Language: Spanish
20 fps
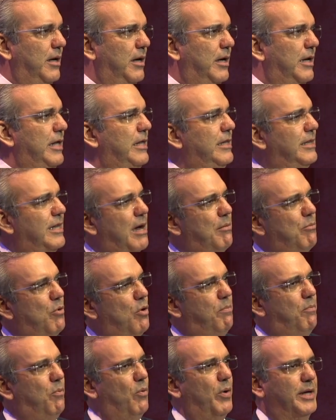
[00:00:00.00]
Rindamos,
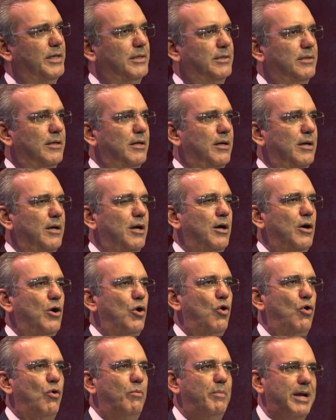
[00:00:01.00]
pues,
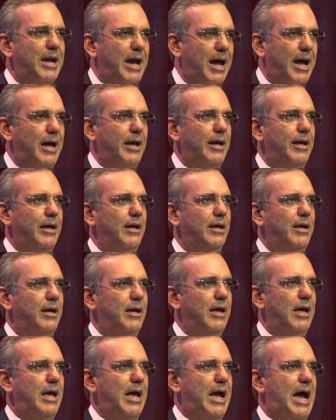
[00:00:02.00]
homenaje
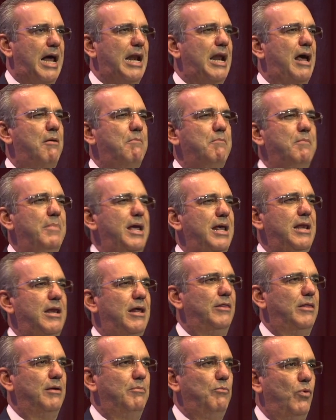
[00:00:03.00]
a las
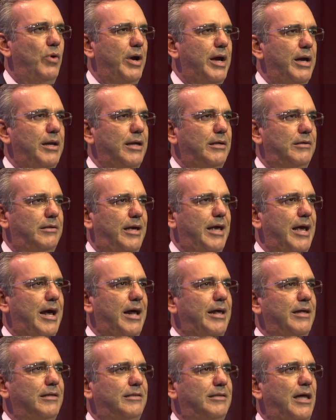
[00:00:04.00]
miles de mujeres que
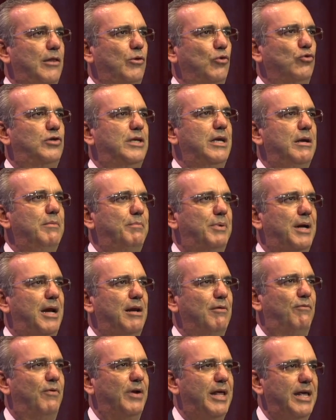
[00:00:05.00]
han estado siempre al
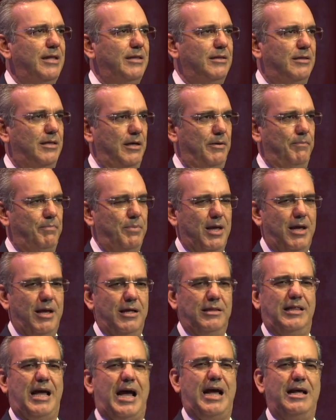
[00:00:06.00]
frente,
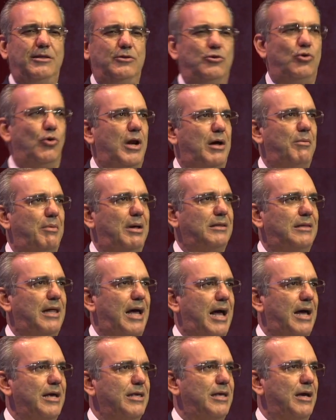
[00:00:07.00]
dando la
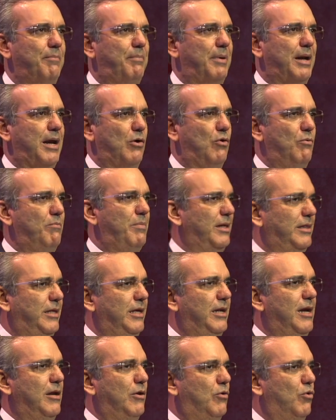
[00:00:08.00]
batalla para
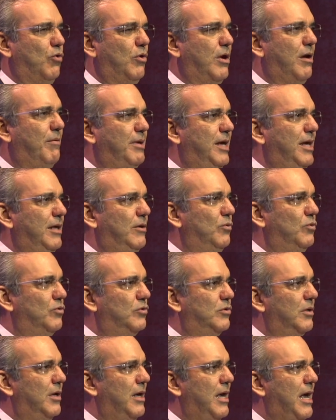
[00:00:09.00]
combatir el coronavirus,
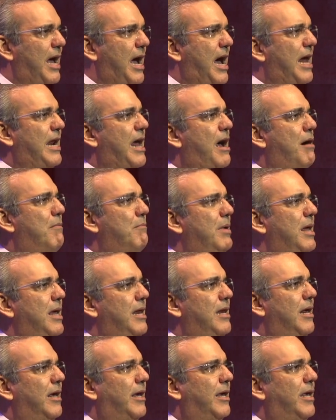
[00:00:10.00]
a las
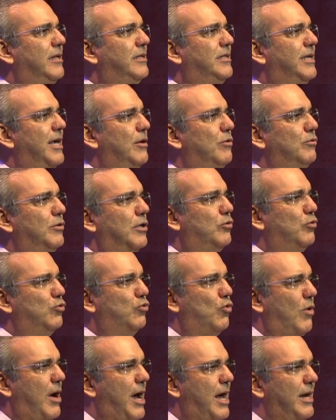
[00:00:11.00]
miles que hicieron de sus
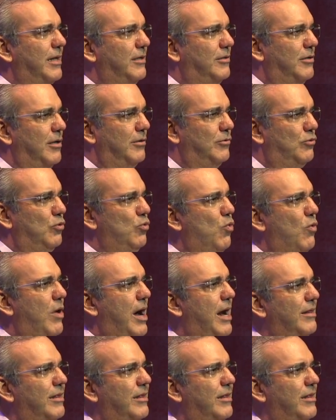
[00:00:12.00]
hogares su lugar de